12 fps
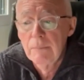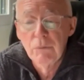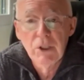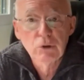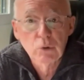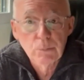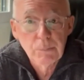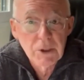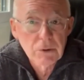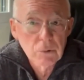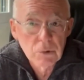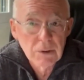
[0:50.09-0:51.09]
de estos
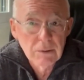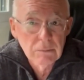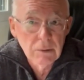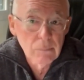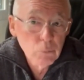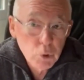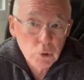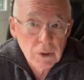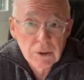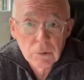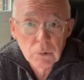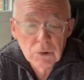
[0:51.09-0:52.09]
presos en muchos
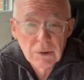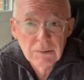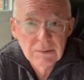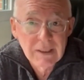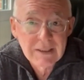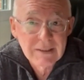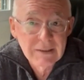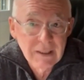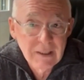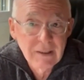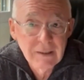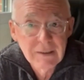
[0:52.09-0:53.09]
casos tras
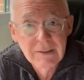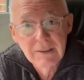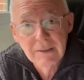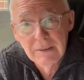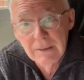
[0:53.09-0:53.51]
décadas